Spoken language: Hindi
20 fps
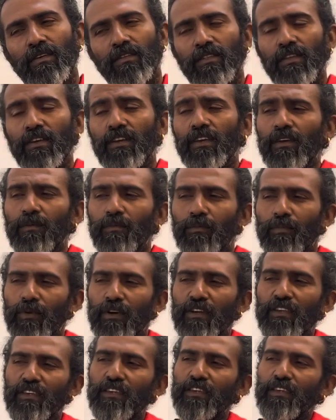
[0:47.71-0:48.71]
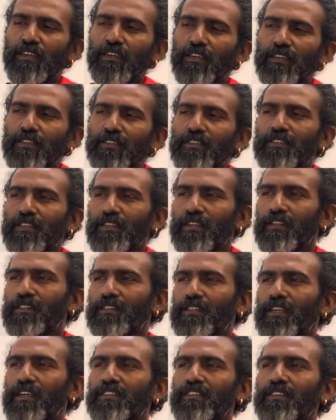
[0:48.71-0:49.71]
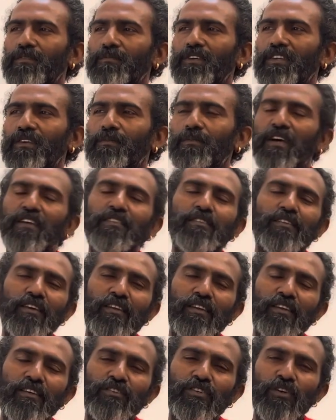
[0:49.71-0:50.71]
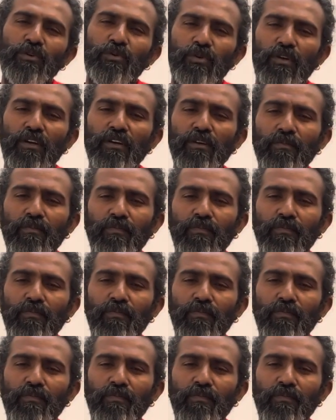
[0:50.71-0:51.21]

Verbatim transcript: देखिए बड़ी ही सरलता से मैं ये बात कहना चाहूंगा